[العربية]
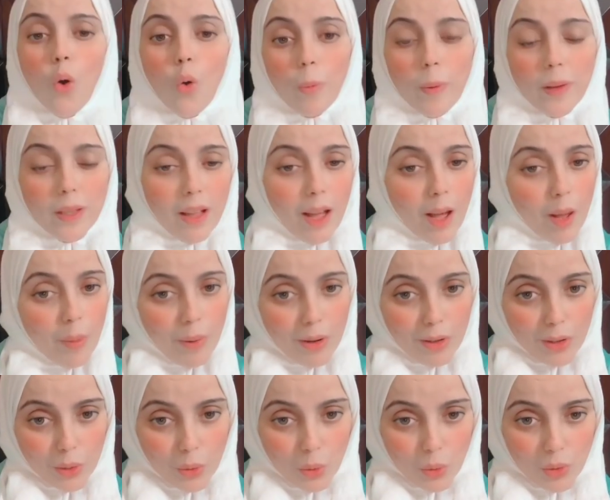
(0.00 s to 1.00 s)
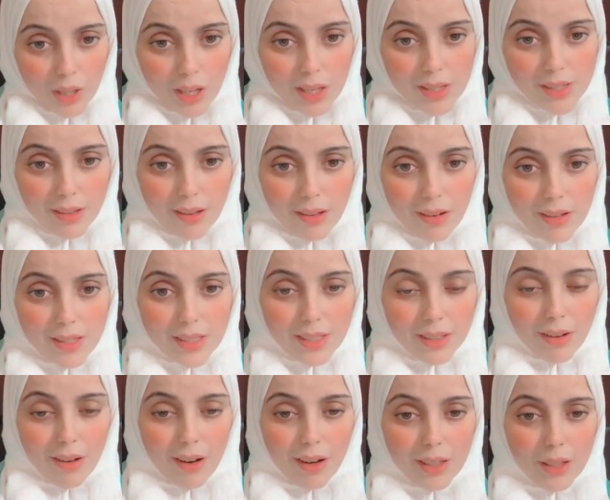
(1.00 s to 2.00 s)
وكده اخبارنا تكون خلصت خلاص
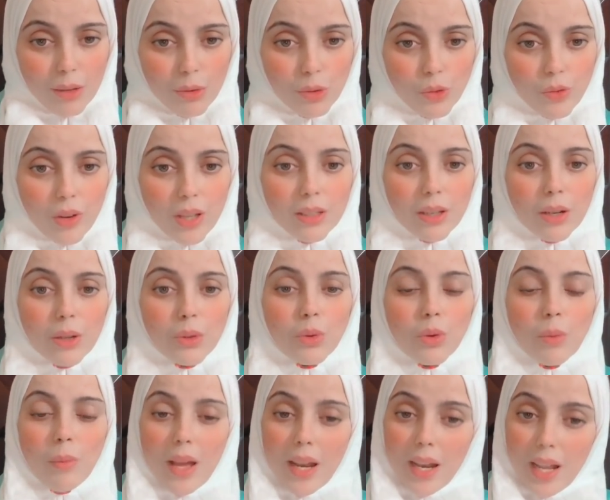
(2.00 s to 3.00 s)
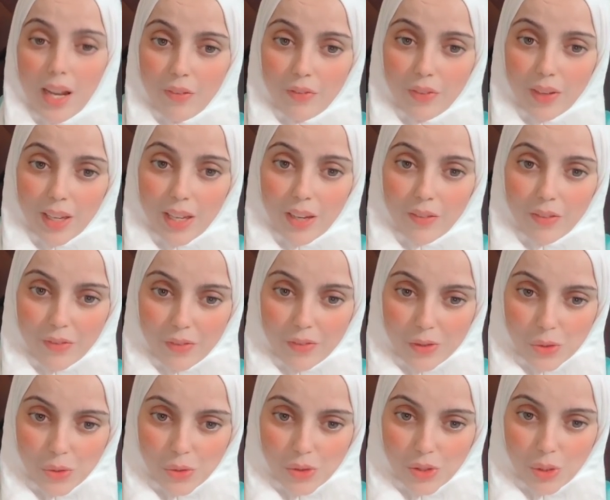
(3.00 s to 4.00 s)
النهارده ونشوف حضراتكم على الف خير في
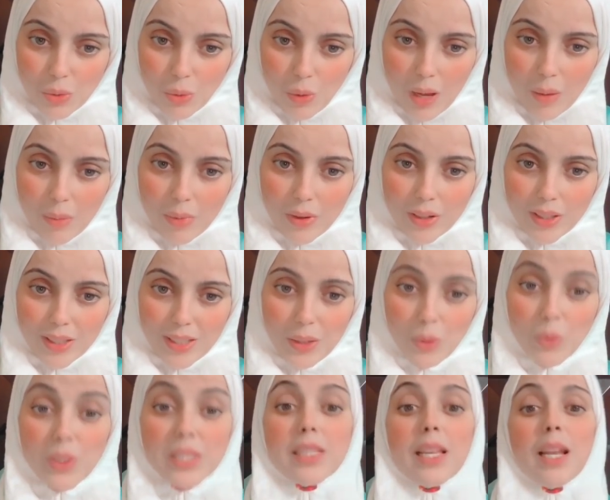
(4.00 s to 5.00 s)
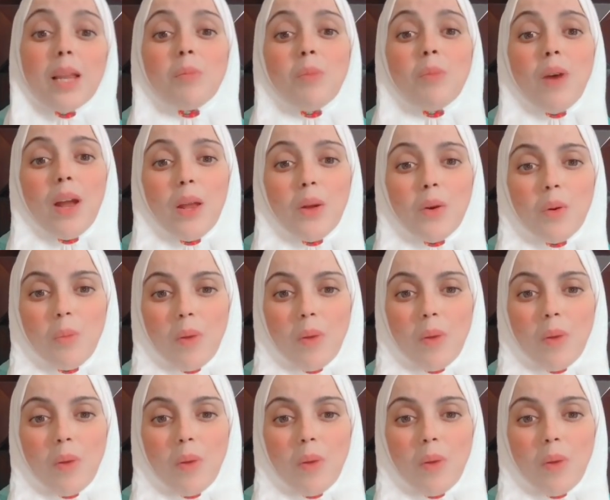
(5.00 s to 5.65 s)
فيديو جديد وخبر جديد والسلام عليكم